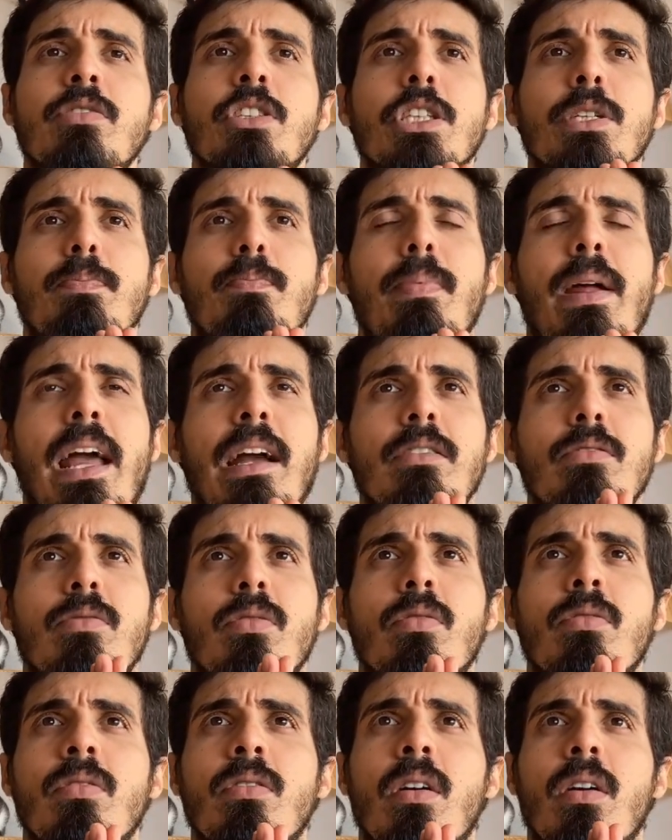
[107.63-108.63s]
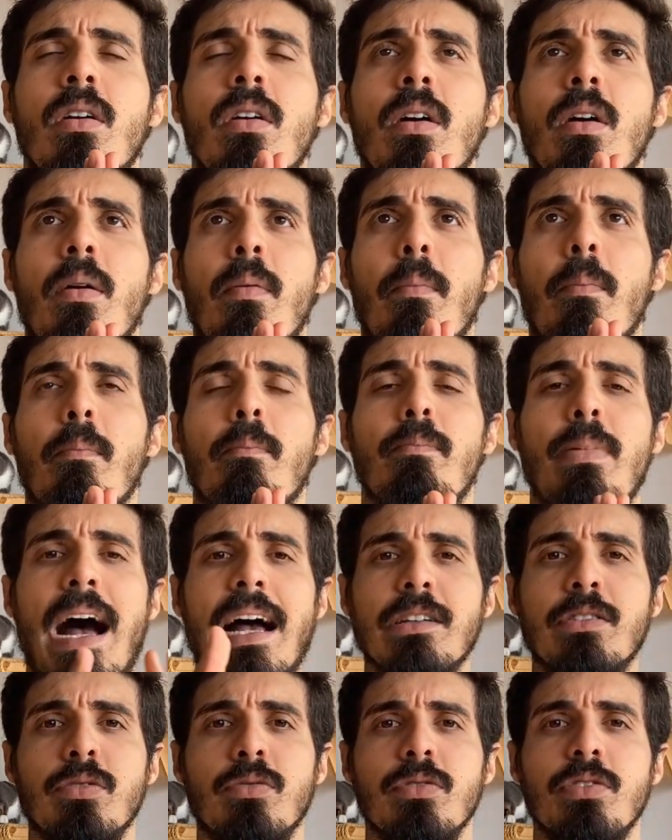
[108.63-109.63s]
de espectro
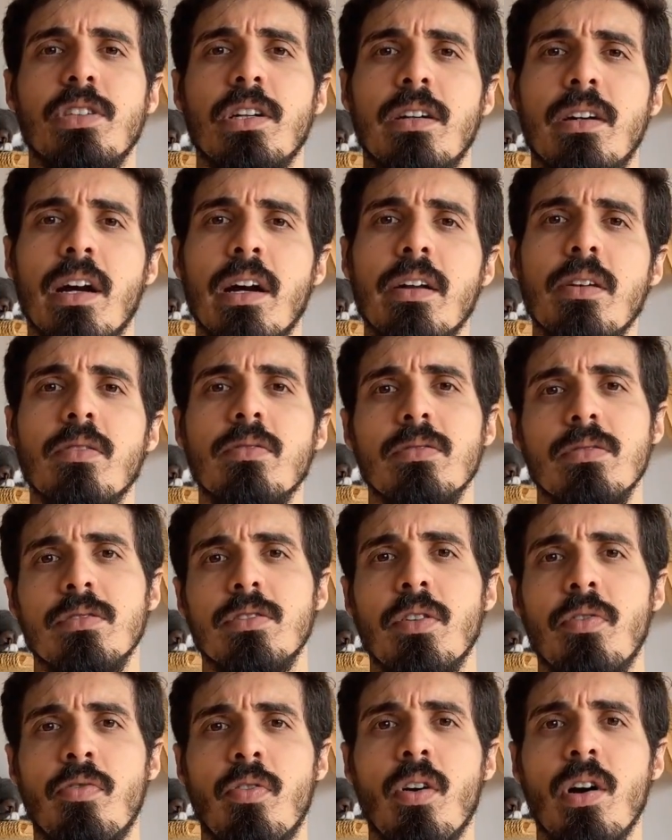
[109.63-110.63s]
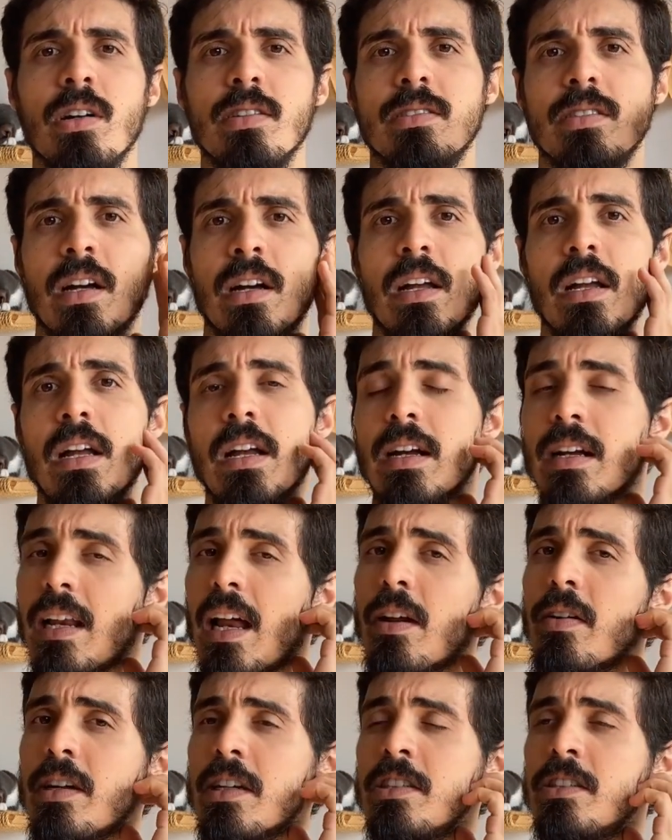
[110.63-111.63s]
básico de ganho de força,
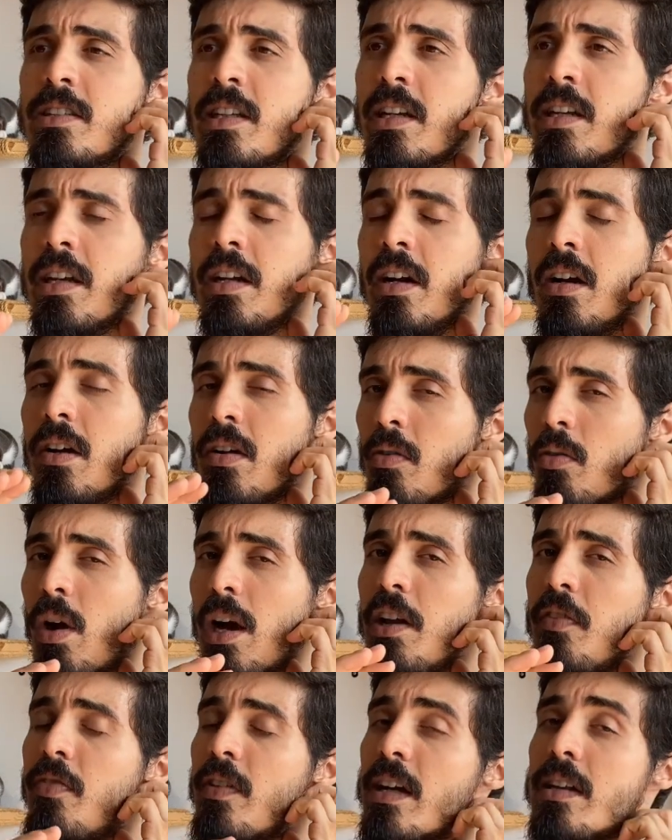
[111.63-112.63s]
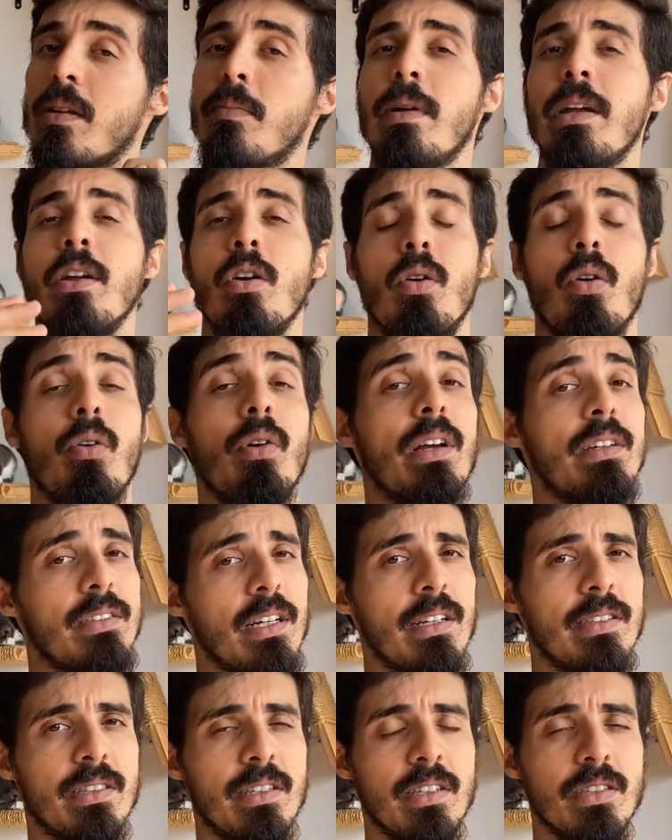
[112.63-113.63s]
claro que a gente tem que qualificar também o
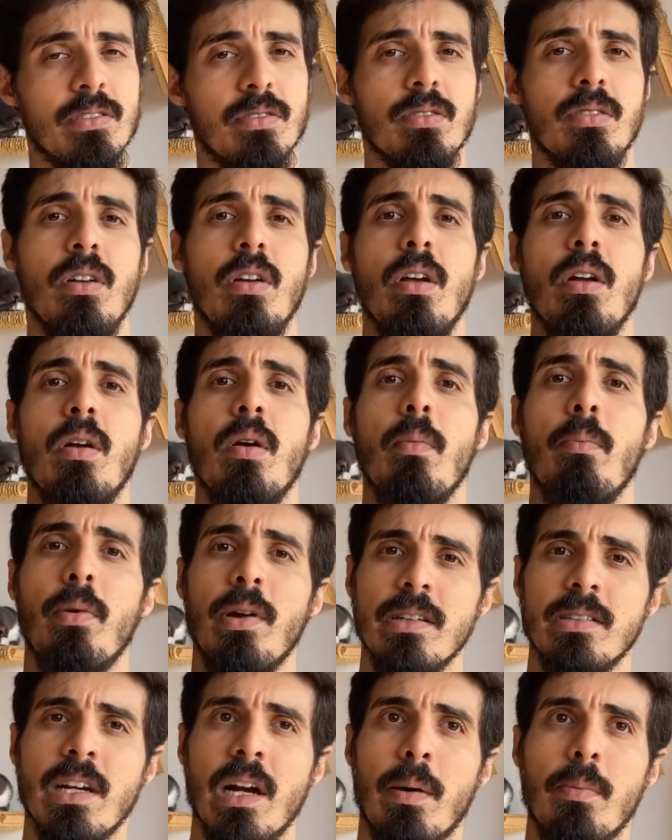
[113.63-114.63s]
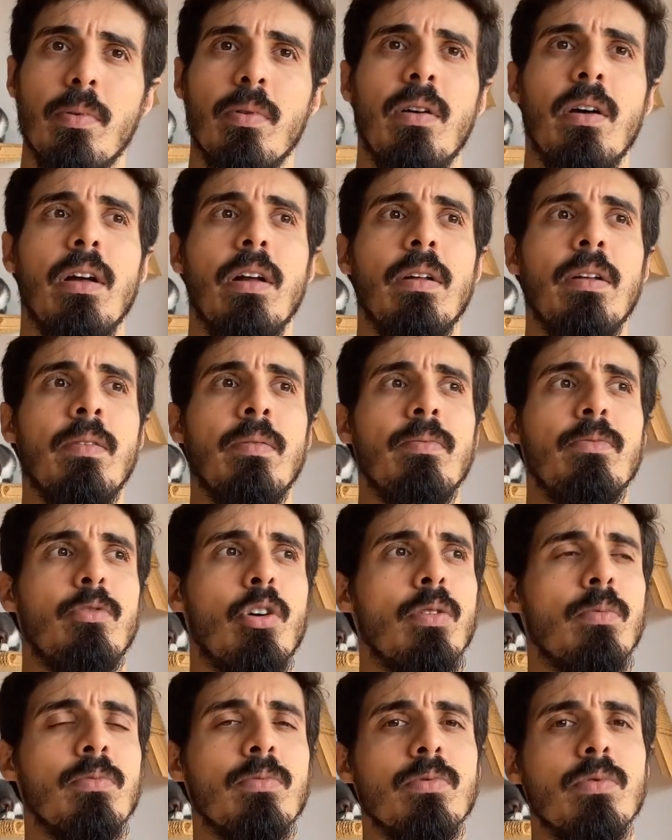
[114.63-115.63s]
exercício. Por exemplo,
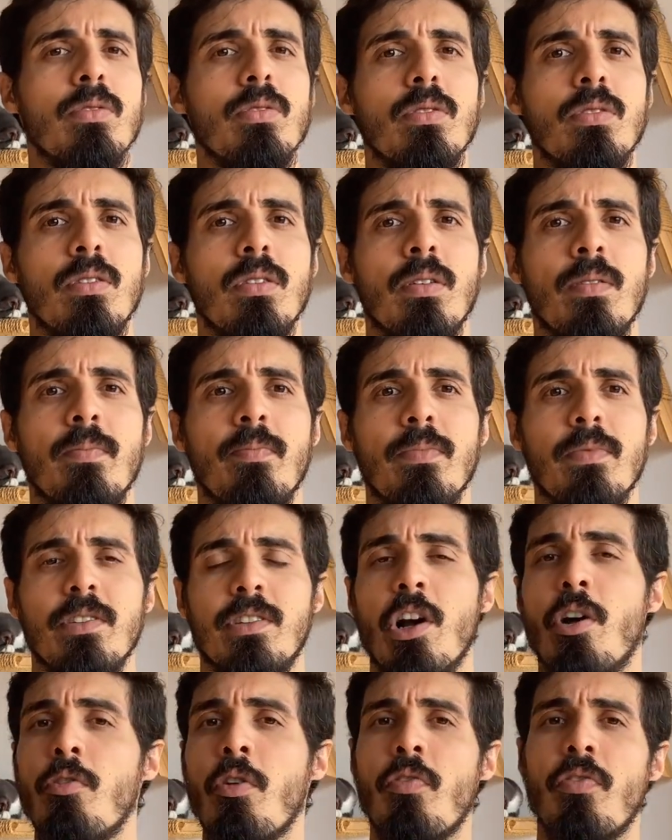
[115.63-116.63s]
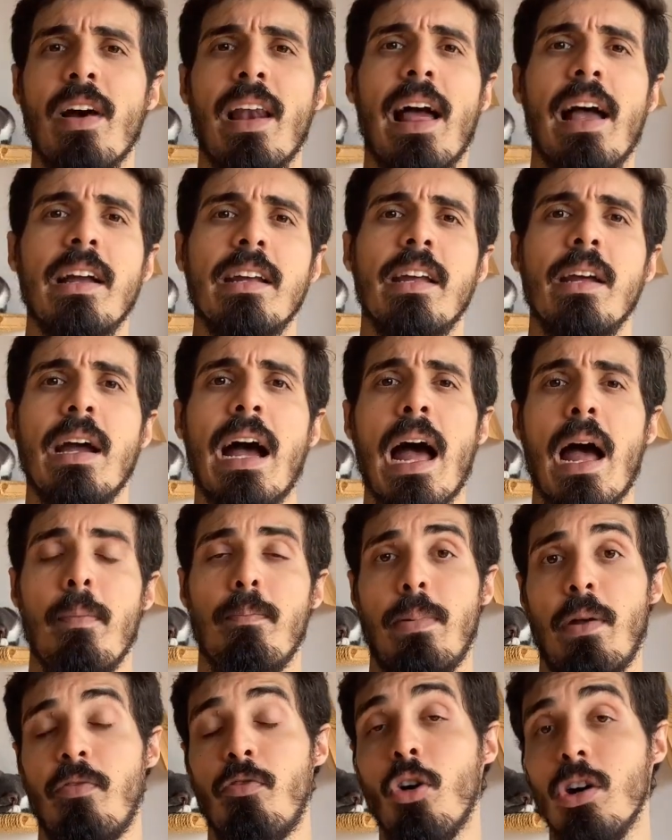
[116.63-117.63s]
todo mundo já ouviu falar que ah,
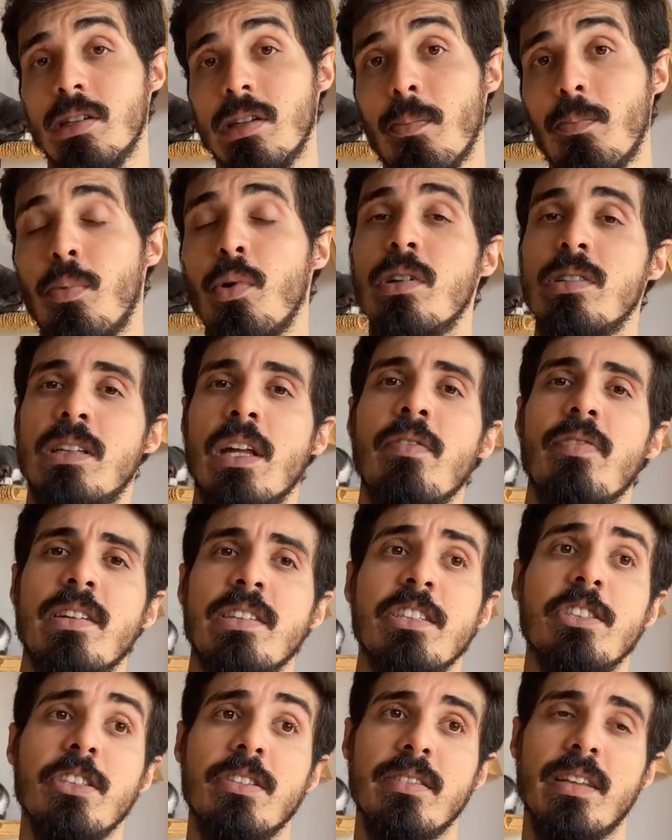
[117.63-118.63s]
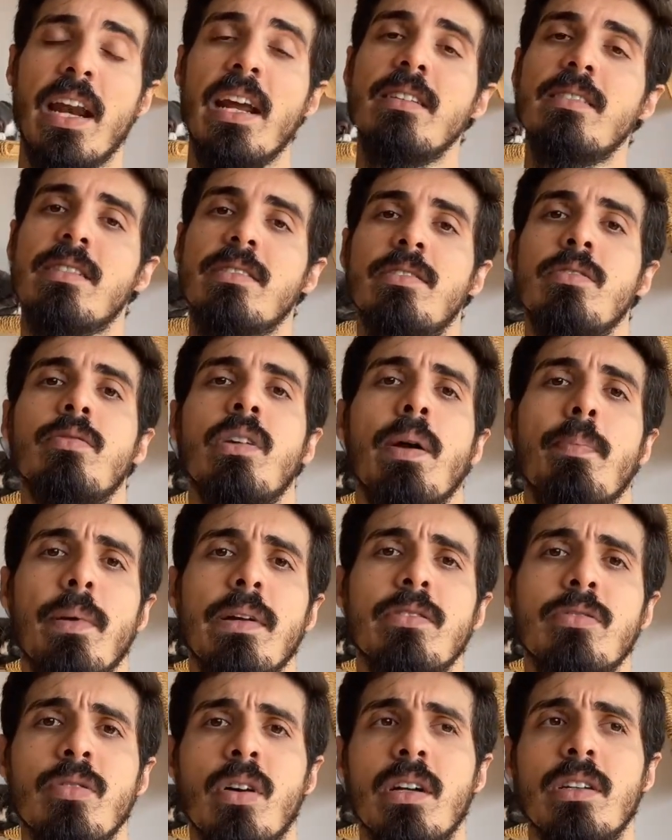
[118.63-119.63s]
para força pura você tem que fazer de 3 a 5
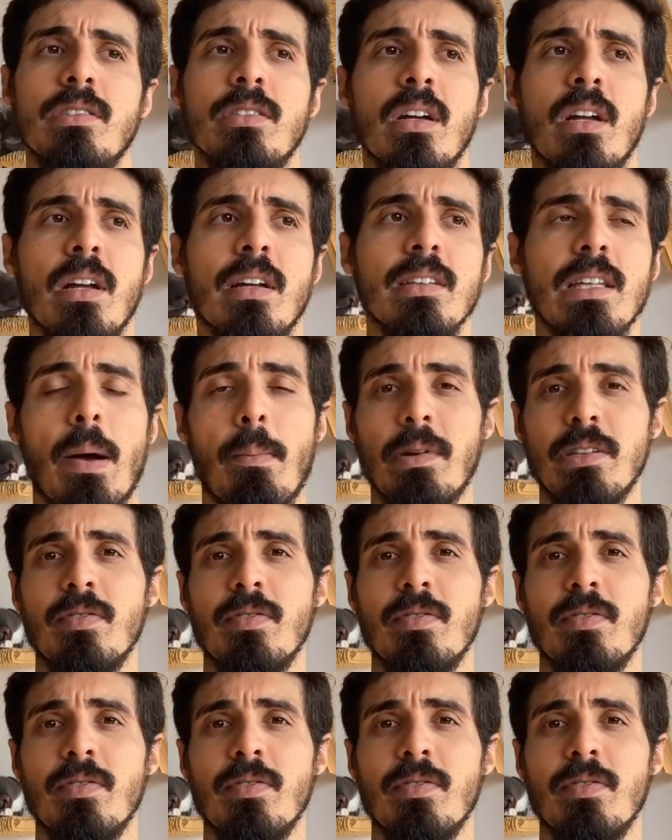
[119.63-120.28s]
repetições. Tá, mas